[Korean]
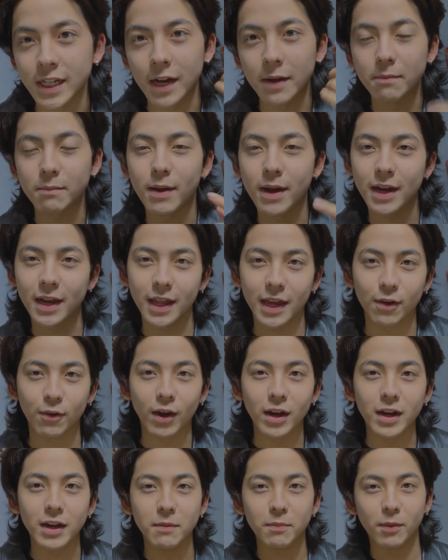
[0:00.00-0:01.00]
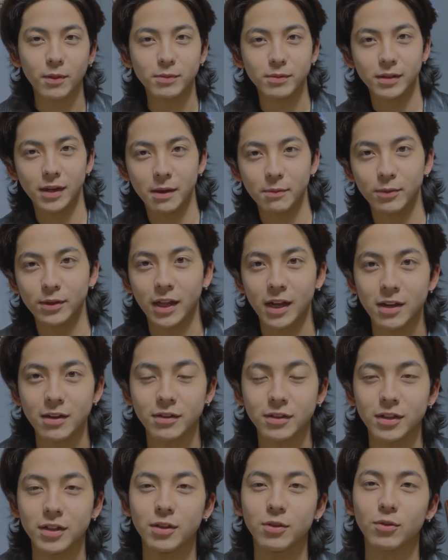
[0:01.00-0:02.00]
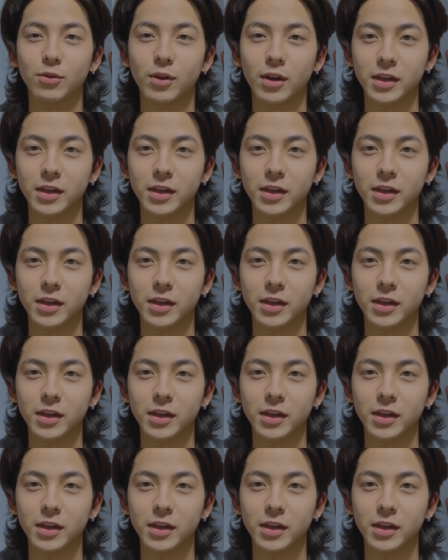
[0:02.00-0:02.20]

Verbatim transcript: 장발의 관리법을 한번 알려드리도록